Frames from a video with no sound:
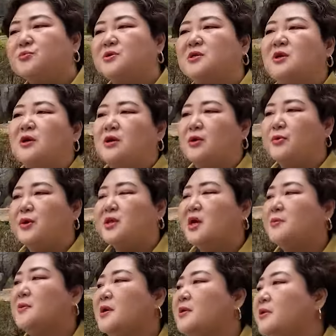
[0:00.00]
좀 들어요.
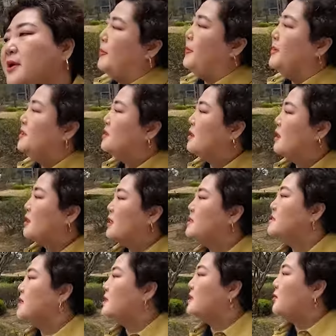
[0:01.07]
왜냐하면 아파트가
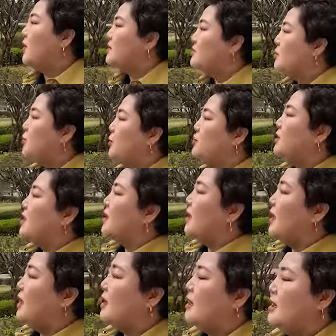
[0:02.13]
굉장히 와서 보니까